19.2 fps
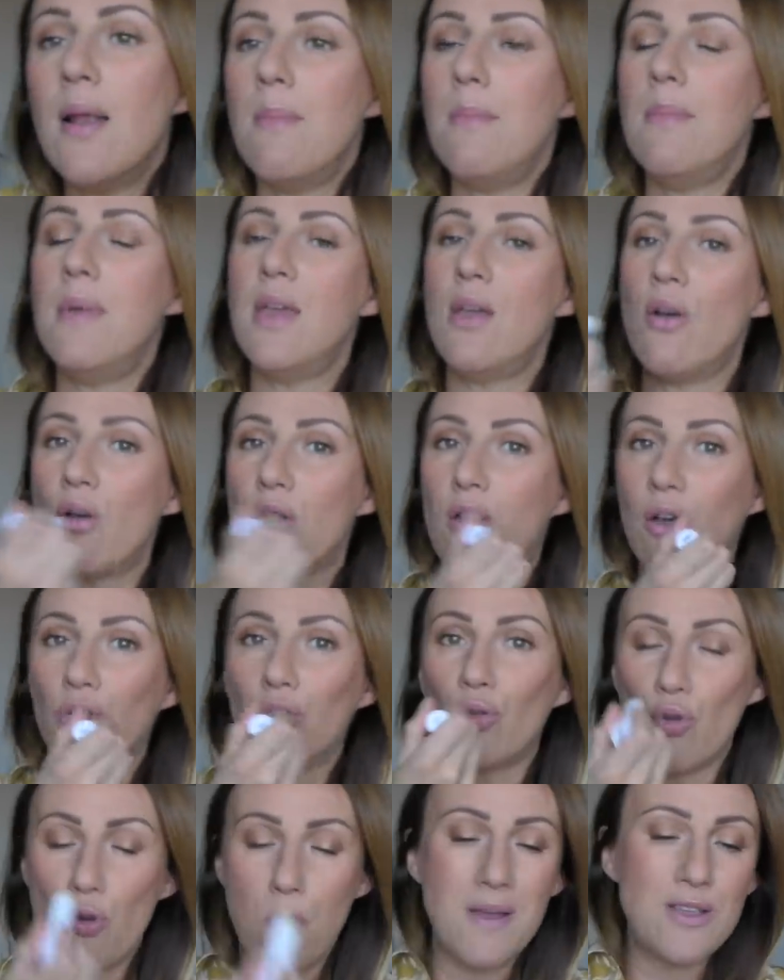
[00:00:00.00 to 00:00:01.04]
Mais euh,
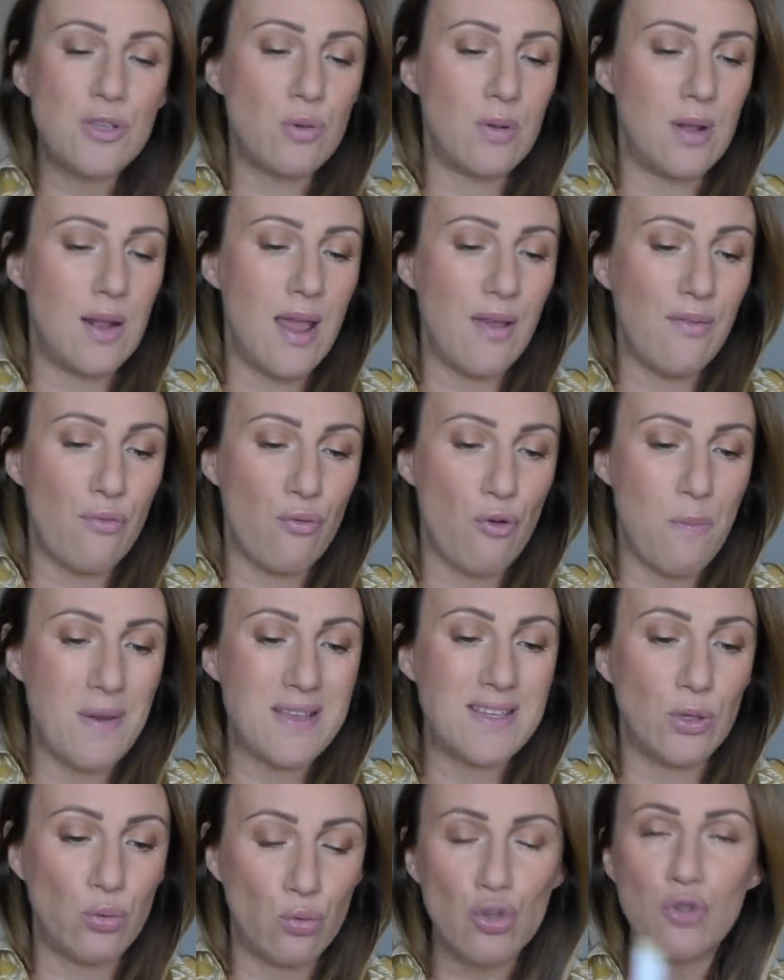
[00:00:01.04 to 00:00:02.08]
quand on le passe sur les lèvres, il faut le
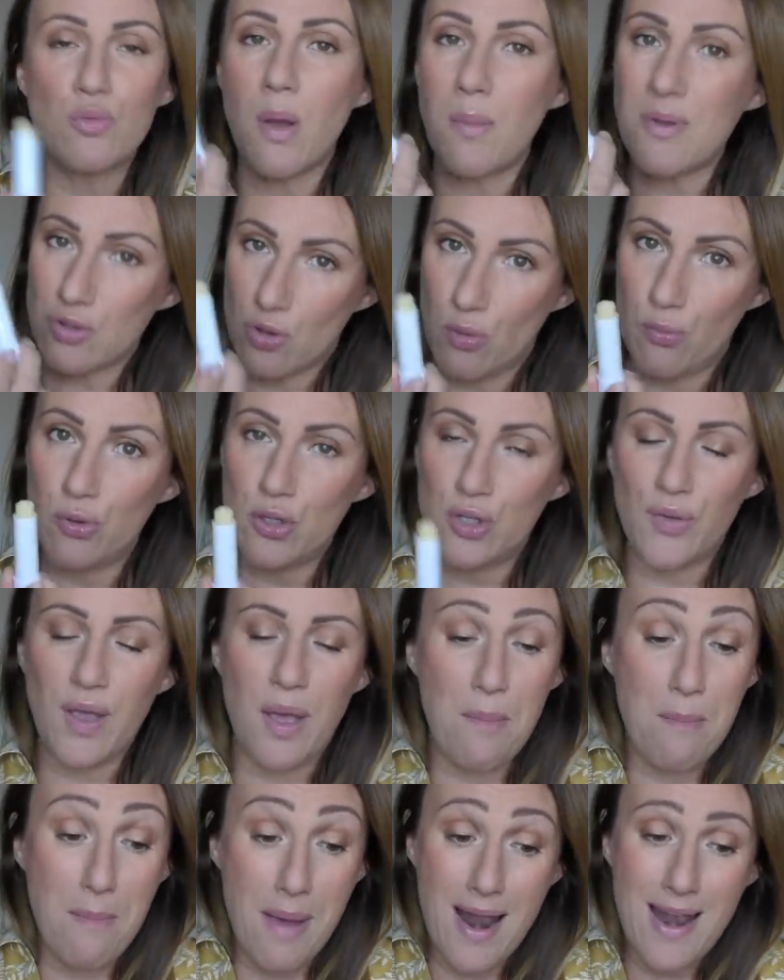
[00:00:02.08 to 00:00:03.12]
passer doucement parce qu'on peut se
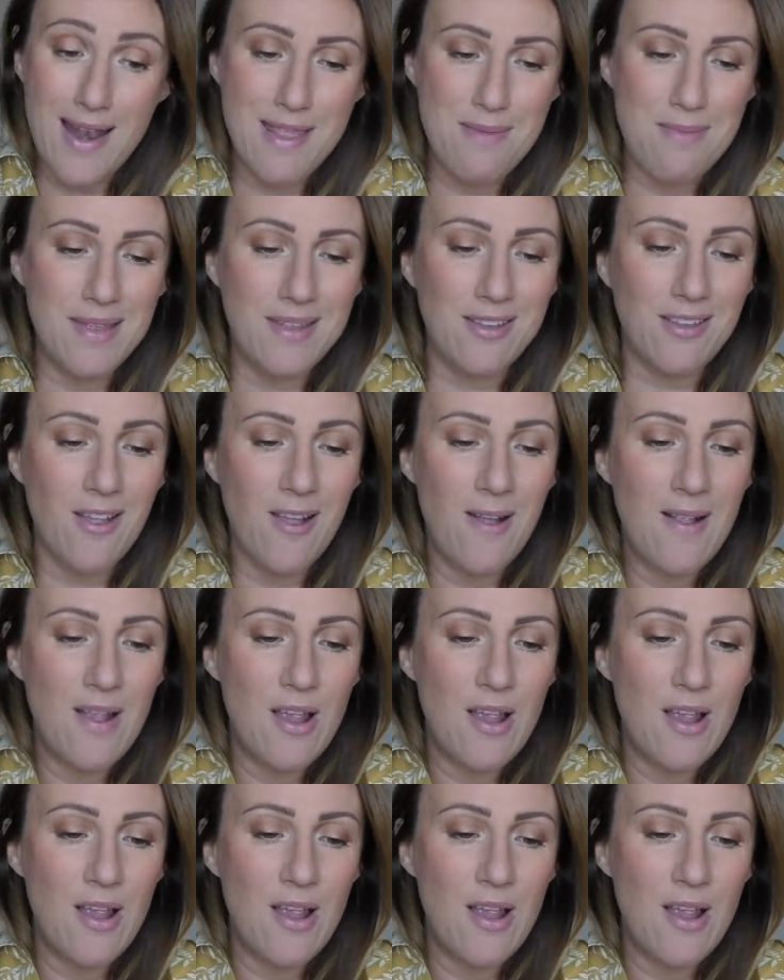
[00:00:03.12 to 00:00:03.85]
faire mal limite.